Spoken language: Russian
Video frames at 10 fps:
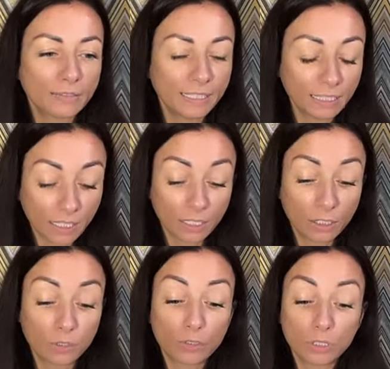творит
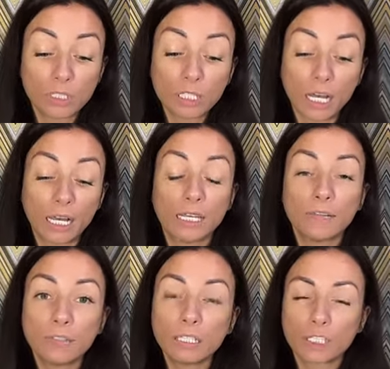какие-то чудеса,
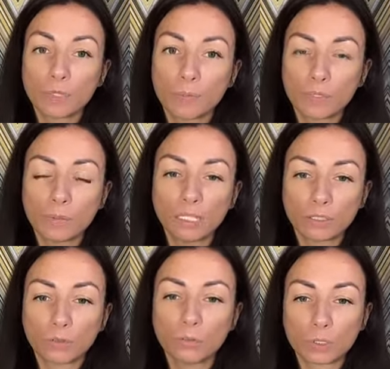и вы должны
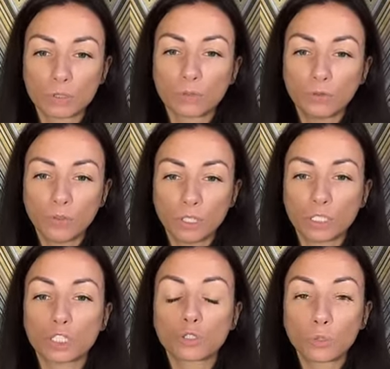понимать одну простую
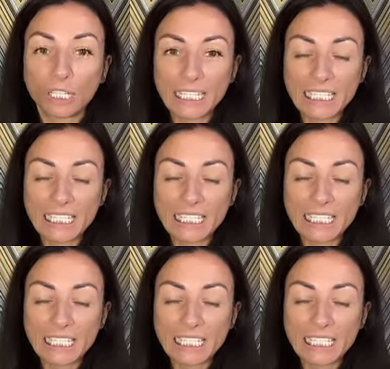вещь, что